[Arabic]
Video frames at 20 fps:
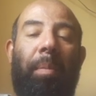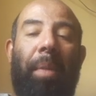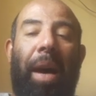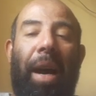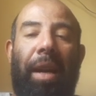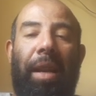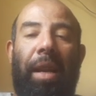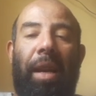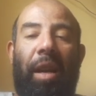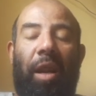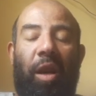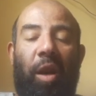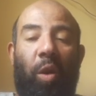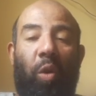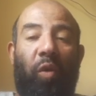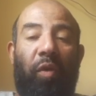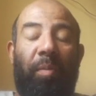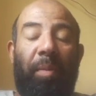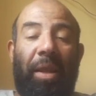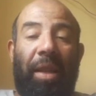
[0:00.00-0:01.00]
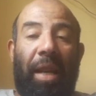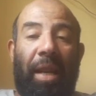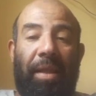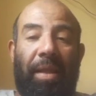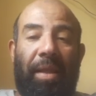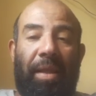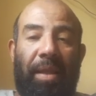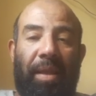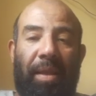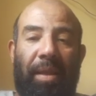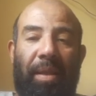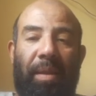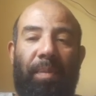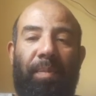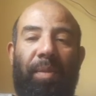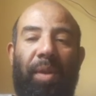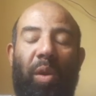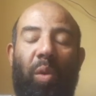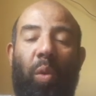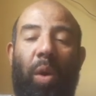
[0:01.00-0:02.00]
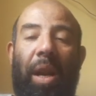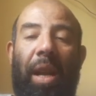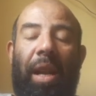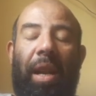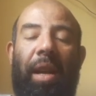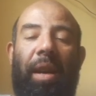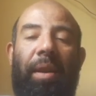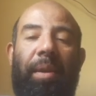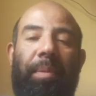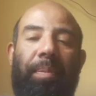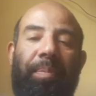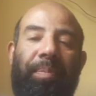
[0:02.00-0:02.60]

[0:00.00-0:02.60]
بمعنى الخروف متأسس ولا لا